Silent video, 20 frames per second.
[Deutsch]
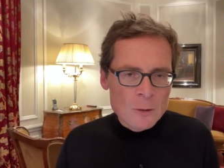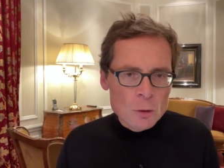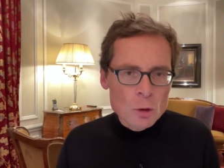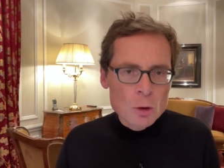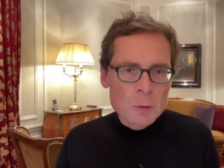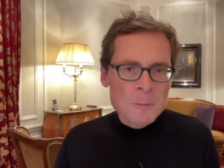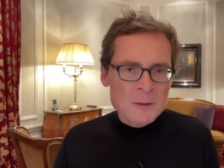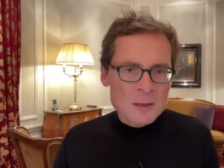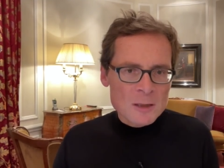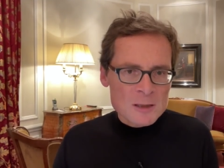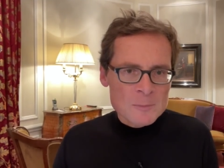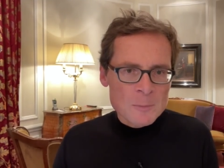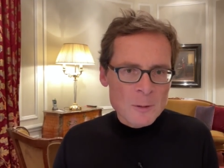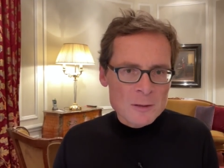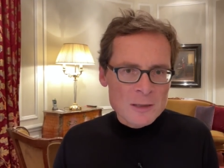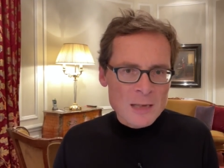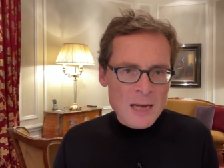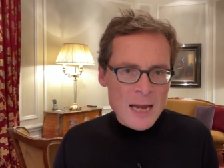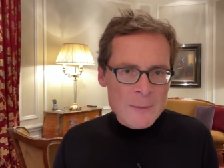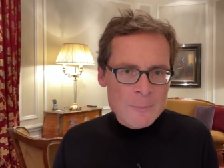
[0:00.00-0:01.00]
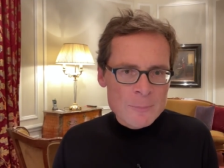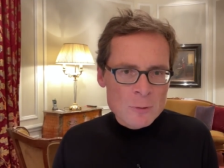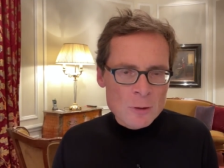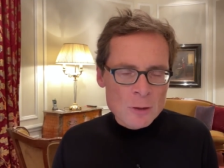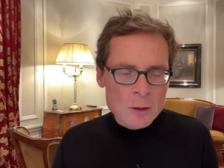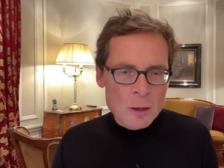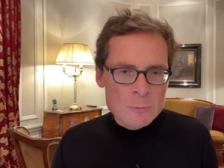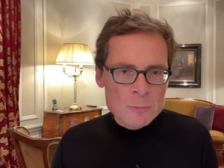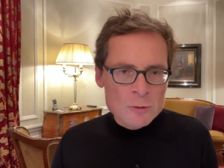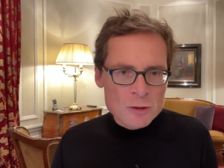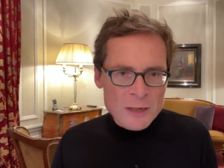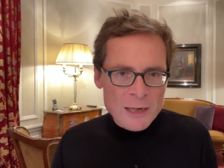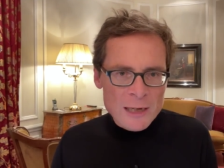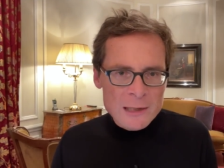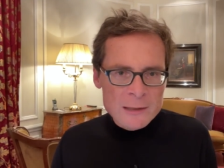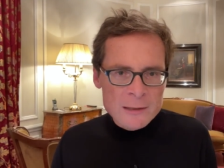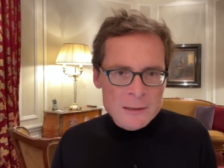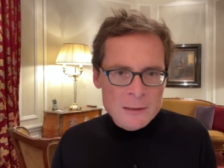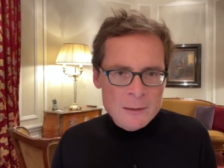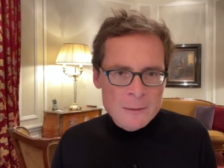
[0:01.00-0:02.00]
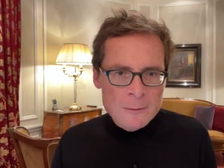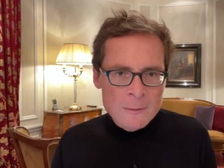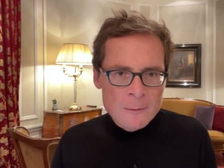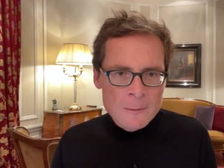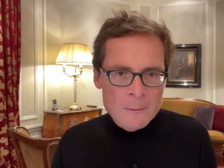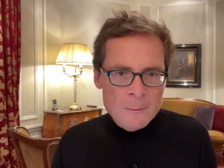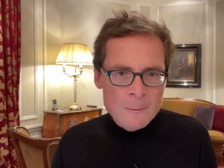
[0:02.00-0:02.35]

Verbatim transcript: über das Parteiprogramm stellen